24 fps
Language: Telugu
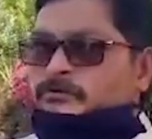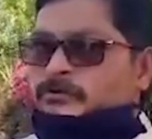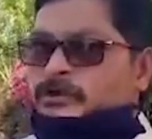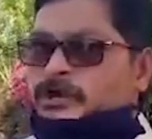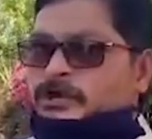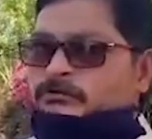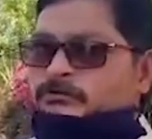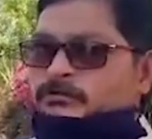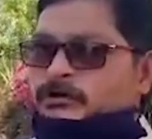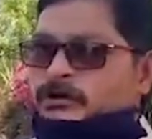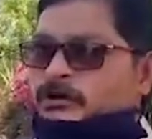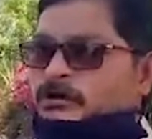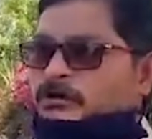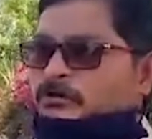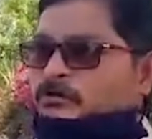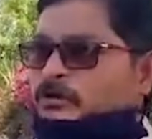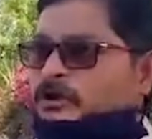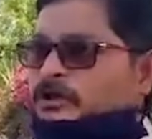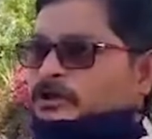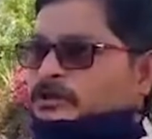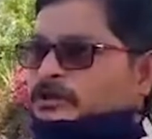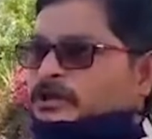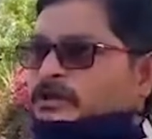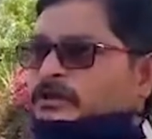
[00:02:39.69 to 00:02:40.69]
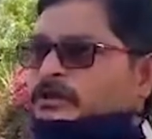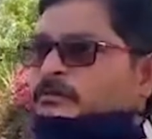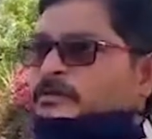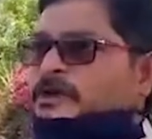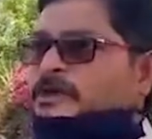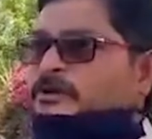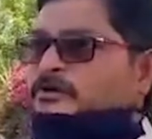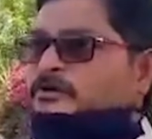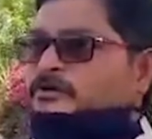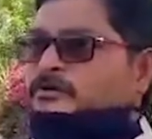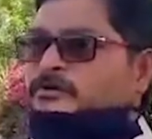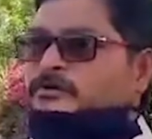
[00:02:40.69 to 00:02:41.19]
ఉన్న కొంత
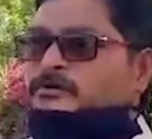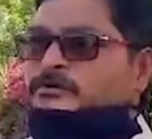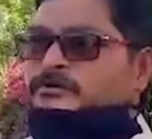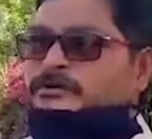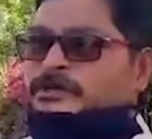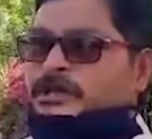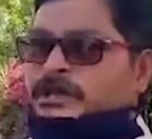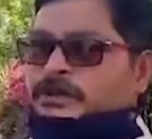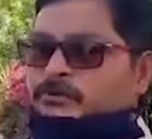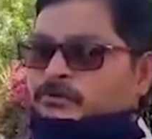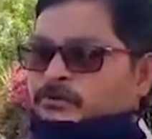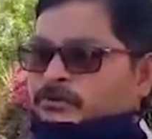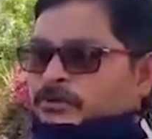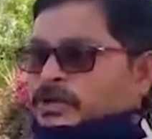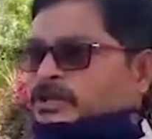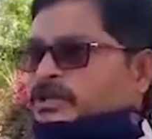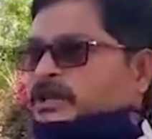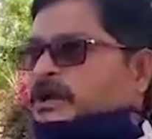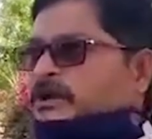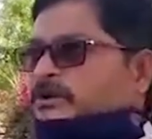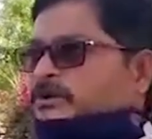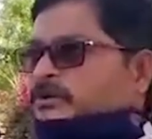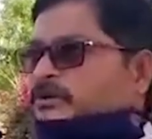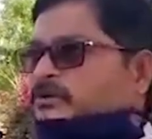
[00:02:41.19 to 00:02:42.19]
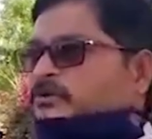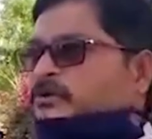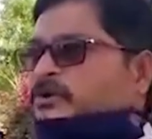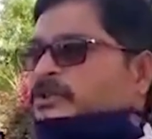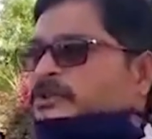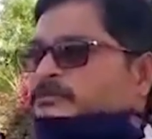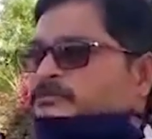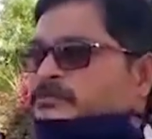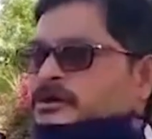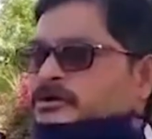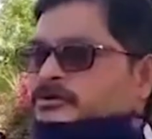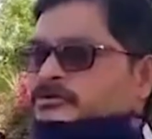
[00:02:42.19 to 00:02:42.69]
మేరకు తనకు ఉన్న దాంట్లో
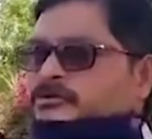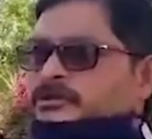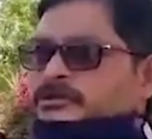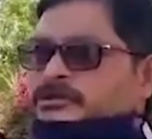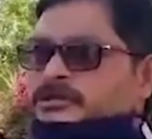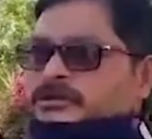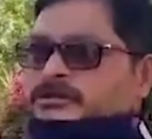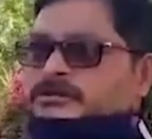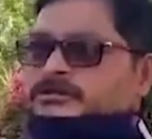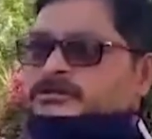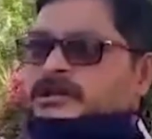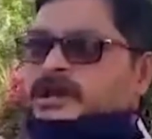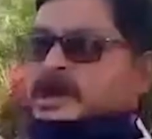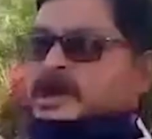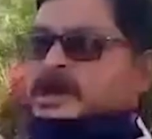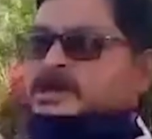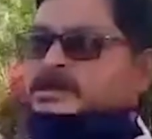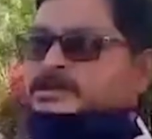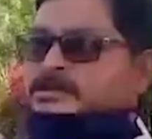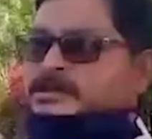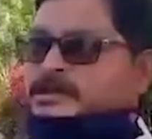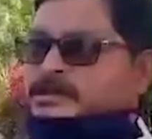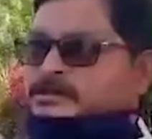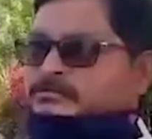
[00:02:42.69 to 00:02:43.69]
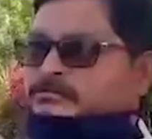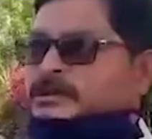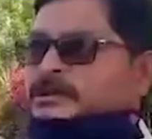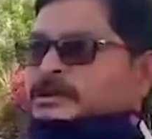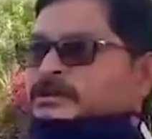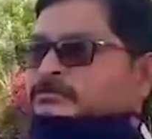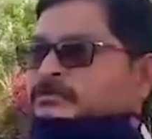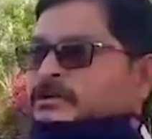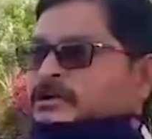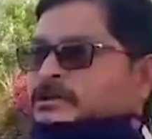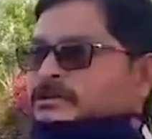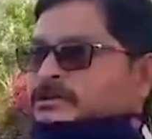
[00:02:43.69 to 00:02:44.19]
కొంత మేరకు ఇతరులకు సహాయం చేయటం
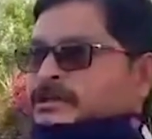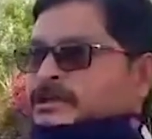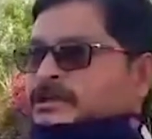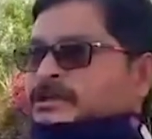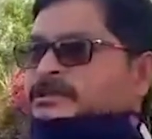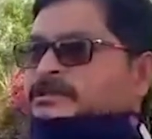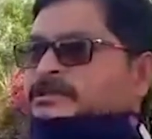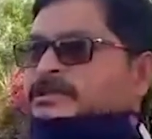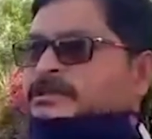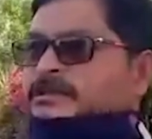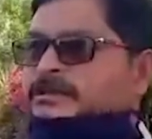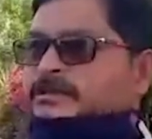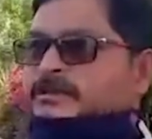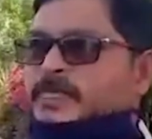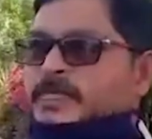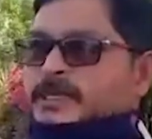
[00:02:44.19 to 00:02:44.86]
అనేటువంటి జరిగితే